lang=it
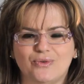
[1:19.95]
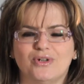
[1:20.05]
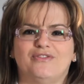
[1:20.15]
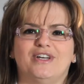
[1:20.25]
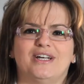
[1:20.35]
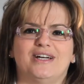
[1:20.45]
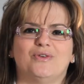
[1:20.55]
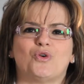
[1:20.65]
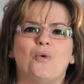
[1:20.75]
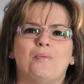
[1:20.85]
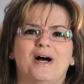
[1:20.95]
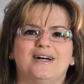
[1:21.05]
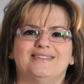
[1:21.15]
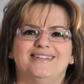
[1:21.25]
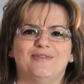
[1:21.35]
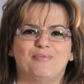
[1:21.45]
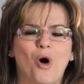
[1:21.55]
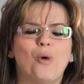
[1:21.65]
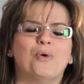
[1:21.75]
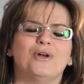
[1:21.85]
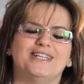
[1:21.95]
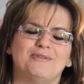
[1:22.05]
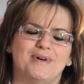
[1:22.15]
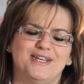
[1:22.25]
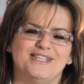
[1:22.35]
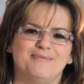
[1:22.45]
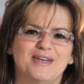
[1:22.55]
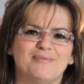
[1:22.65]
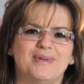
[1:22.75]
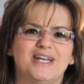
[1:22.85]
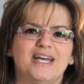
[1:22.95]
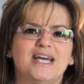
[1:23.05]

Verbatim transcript: una vera Europa dei popoli e dei Paesi membri,